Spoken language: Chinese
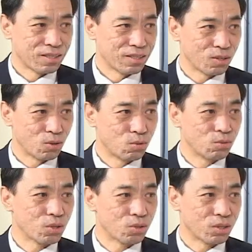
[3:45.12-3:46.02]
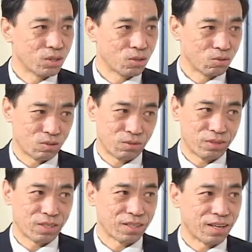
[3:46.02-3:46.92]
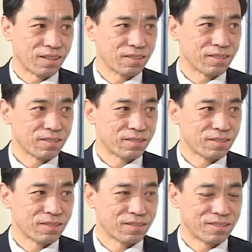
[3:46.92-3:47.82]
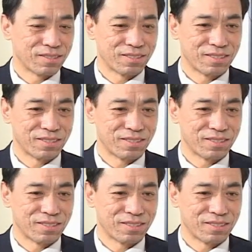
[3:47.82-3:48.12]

那个户口的调动是非常难的。对，嗯，